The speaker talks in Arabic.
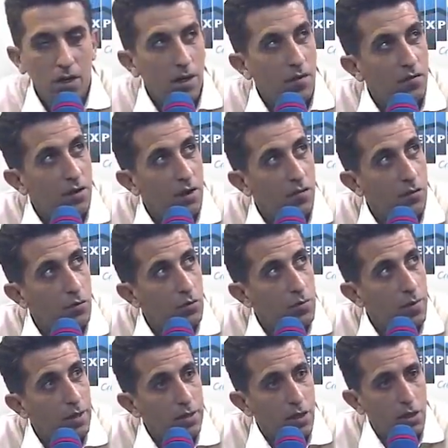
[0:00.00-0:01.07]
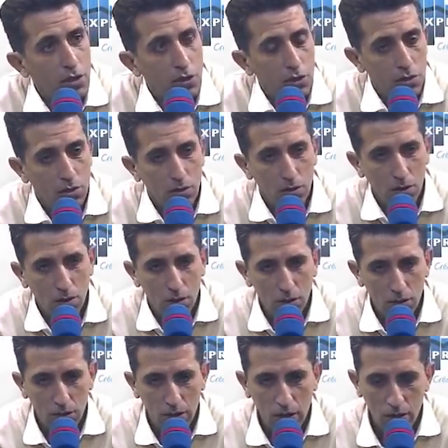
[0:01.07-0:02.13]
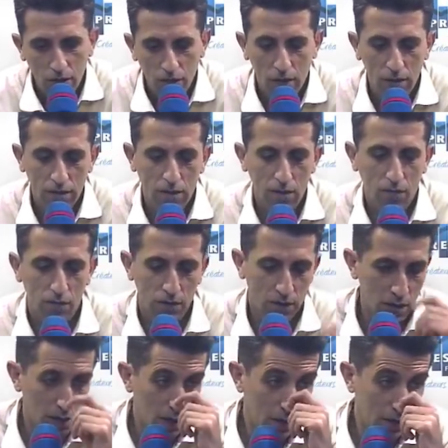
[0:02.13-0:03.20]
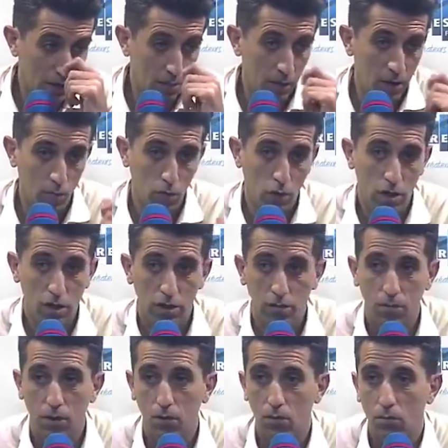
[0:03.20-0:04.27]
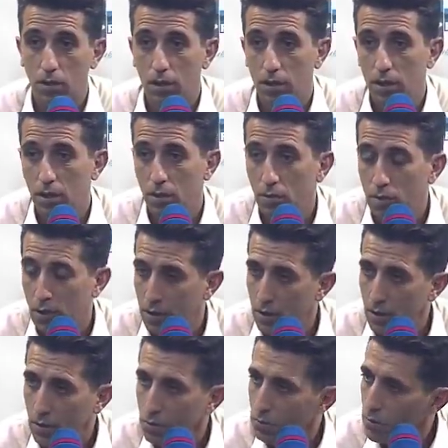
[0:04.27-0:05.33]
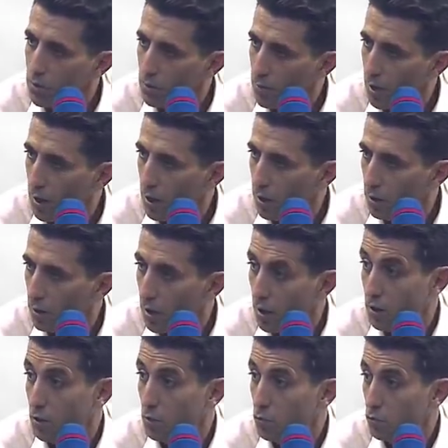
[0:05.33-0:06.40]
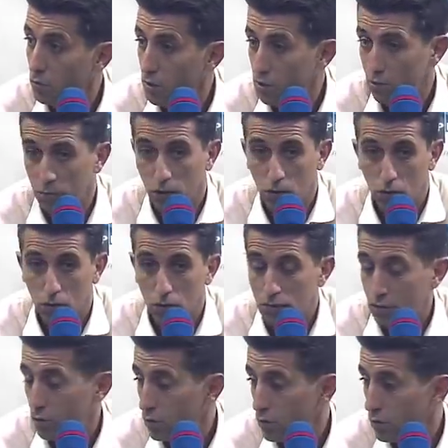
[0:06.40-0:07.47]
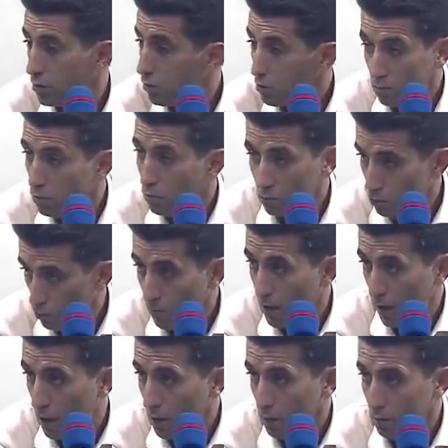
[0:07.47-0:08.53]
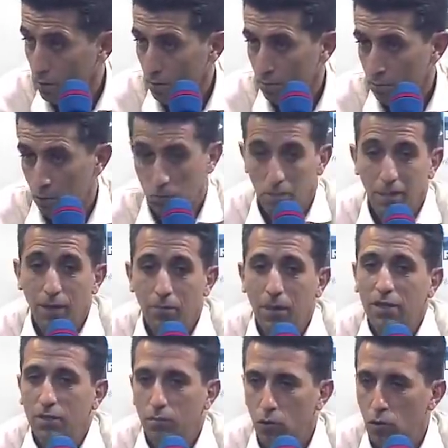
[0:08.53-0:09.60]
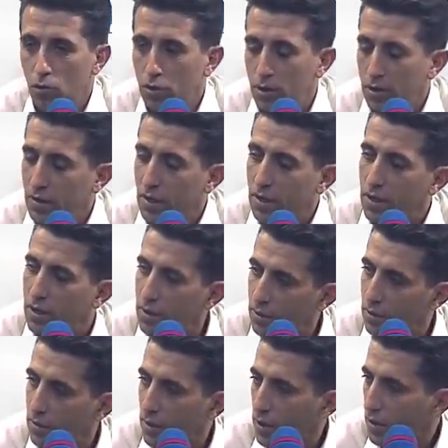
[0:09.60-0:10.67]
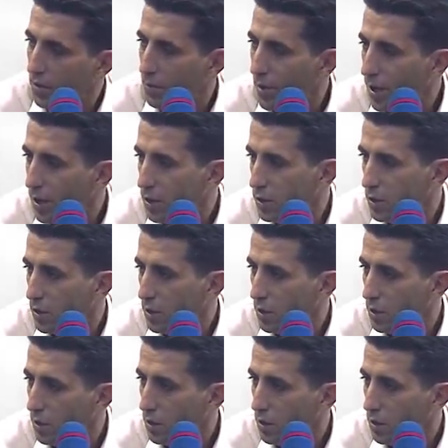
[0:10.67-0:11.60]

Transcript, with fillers: مره في 2017 آه، تسالت في حصه الفزاي قال لي انت مع المحاسبه وكذا وكذا قلت له انا مع قال لي لو كنت تشملك قلت له قلت له قلت له مع قلت معناتها بلغه اخرى اذا كان اذا كان ثم حاجه